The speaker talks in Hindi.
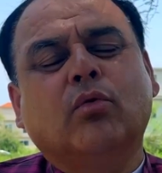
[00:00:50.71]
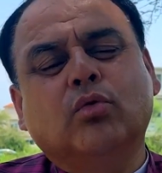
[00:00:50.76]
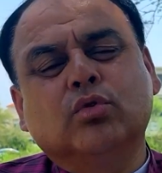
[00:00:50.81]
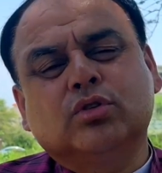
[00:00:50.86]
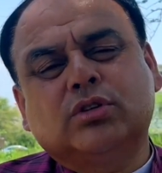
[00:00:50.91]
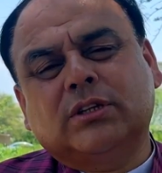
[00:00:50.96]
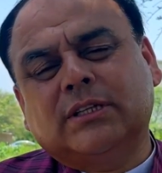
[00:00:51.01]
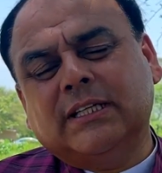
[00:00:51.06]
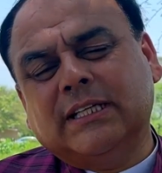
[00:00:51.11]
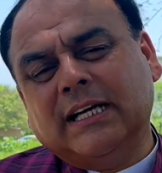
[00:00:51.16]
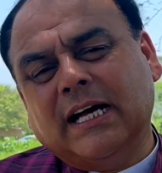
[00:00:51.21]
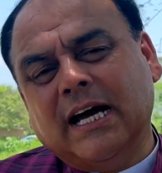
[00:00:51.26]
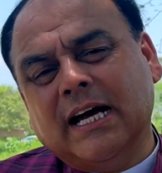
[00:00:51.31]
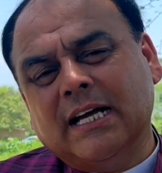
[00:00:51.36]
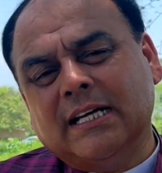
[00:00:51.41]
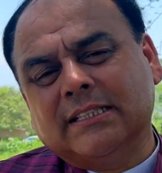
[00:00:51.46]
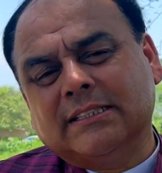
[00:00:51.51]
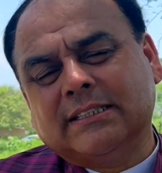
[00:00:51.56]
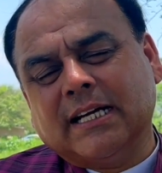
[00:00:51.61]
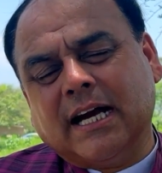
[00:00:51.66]

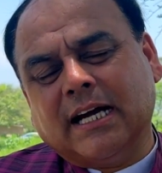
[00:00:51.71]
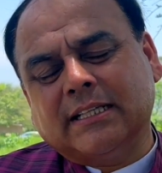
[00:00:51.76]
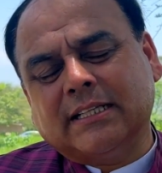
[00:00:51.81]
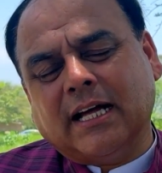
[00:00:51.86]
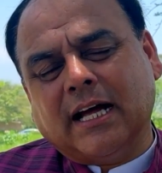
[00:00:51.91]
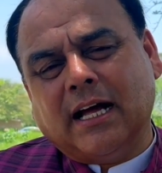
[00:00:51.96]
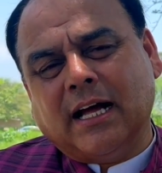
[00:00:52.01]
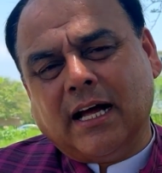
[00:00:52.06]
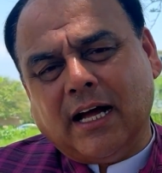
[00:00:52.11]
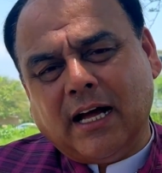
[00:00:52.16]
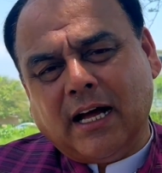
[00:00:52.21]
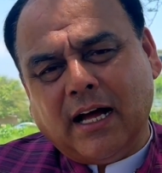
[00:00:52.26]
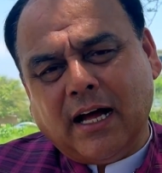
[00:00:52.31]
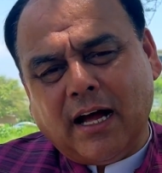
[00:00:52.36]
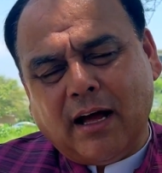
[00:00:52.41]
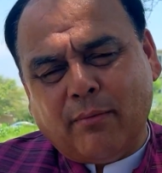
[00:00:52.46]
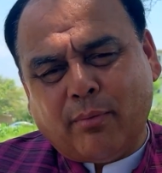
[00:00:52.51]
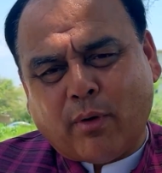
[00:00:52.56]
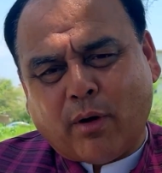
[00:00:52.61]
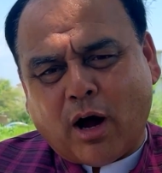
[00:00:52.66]
उतना ज़्यादा
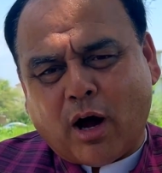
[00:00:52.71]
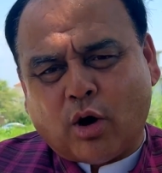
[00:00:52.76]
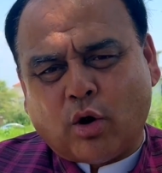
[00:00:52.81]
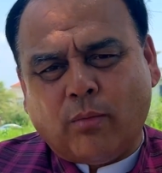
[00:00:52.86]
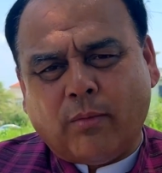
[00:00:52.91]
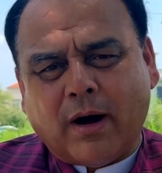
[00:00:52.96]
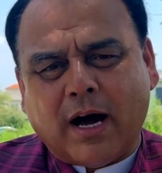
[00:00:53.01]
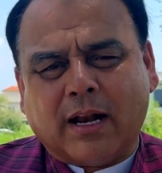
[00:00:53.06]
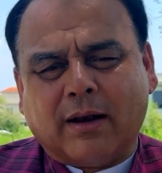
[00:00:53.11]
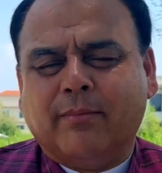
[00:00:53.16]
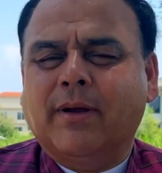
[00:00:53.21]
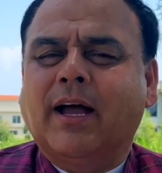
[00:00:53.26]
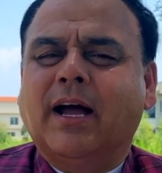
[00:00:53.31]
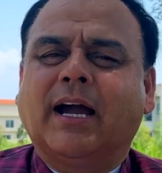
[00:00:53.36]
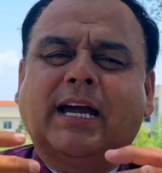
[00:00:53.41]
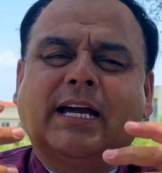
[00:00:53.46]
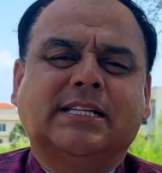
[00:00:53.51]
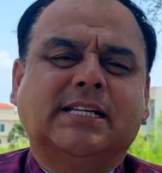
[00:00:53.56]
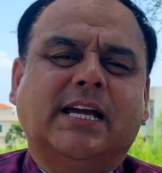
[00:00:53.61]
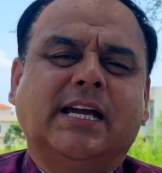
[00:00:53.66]
आप कारोबार में
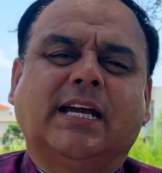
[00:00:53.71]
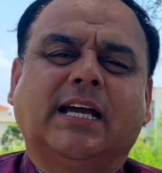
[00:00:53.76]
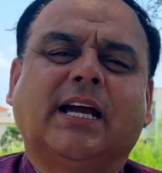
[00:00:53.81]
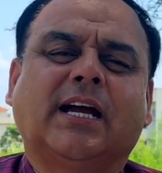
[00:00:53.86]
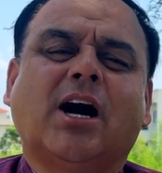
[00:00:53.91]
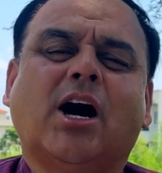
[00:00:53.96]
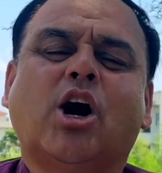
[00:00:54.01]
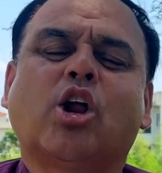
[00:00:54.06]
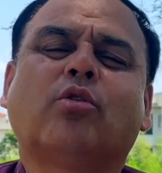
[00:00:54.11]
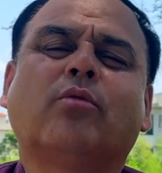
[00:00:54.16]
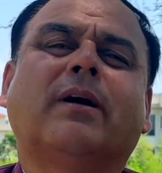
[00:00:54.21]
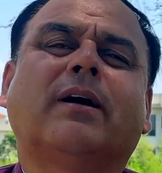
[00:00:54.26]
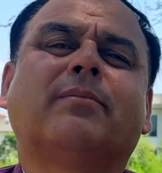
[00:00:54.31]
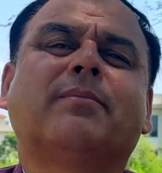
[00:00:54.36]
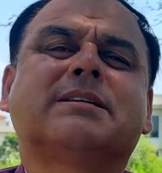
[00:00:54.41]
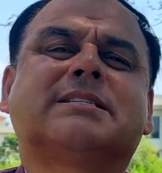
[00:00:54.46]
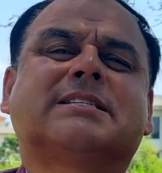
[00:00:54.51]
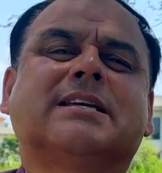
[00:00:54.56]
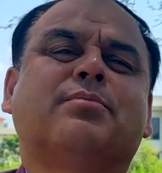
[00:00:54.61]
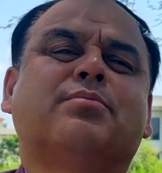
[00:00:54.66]
आगे जाएंगे कारोबार
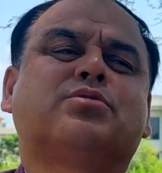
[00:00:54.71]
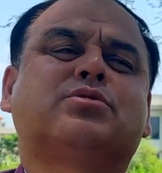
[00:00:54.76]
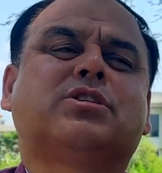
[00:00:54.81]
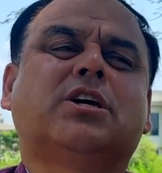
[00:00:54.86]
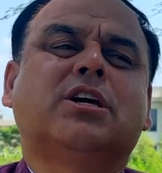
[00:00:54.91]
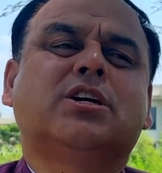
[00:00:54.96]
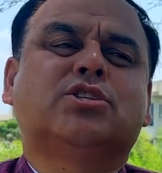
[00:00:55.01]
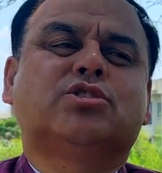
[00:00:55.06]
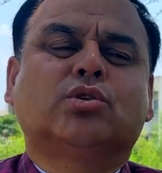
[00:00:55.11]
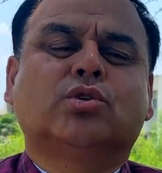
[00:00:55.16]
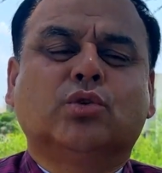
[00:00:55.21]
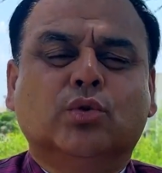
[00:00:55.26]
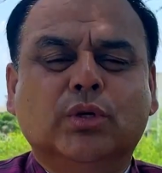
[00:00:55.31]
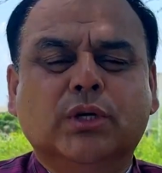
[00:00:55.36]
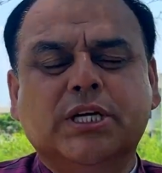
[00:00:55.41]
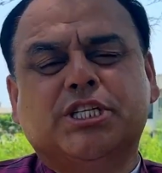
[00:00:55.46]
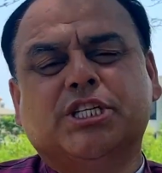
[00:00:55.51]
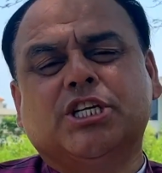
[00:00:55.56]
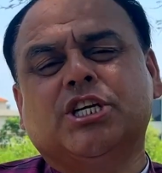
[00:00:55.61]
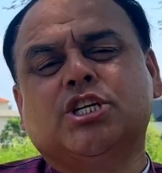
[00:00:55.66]
में सबसे
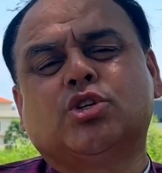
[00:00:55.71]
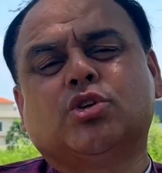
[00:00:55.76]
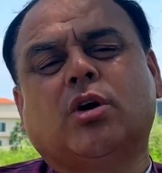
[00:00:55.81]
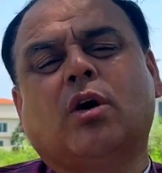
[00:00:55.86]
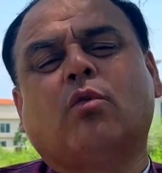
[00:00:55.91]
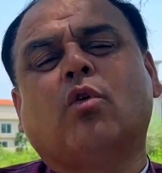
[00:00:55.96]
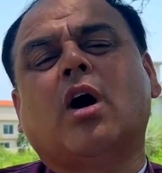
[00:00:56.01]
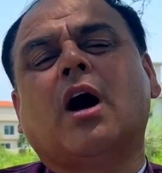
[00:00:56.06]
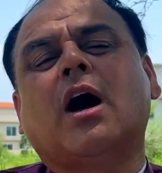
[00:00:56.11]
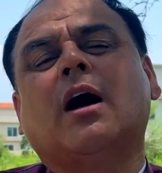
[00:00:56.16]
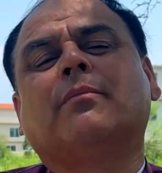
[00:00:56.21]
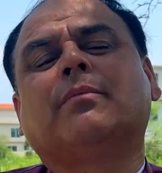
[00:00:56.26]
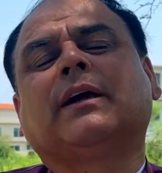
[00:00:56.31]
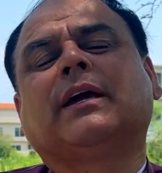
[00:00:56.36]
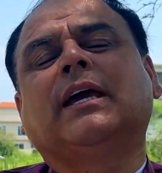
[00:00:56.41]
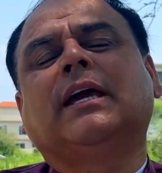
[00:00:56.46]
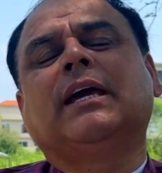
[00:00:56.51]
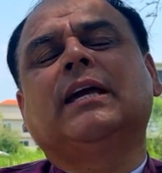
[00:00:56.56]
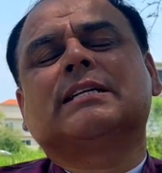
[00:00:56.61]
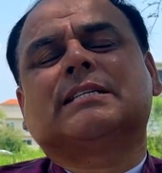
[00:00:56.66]
ज़रूरी चीज़ जो है वो
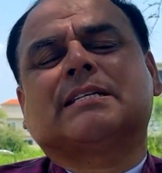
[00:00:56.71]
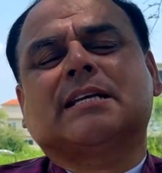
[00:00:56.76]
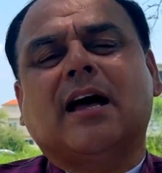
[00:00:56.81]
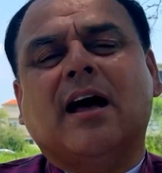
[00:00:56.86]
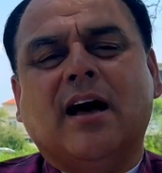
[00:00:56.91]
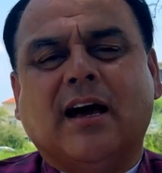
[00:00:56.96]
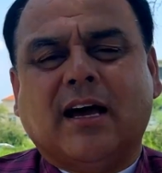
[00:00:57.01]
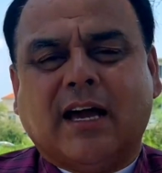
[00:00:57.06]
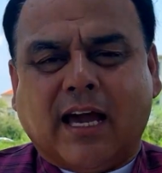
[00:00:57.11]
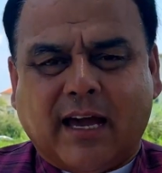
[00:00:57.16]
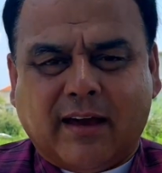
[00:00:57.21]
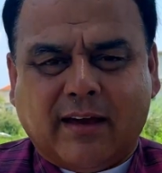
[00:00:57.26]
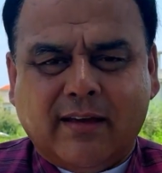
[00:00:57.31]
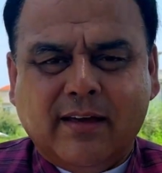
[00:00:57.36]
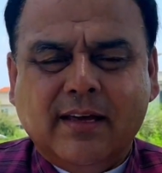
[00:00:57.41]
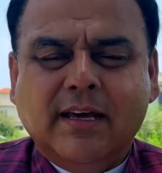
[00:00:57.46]
आपकी साख है